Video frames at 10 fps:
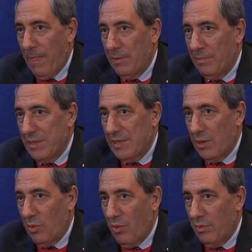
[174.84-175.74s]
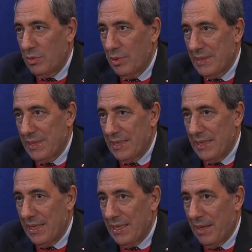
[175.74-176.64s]
un pensiero nuovo sulla
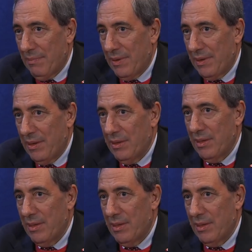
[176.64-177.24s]
Sardegna per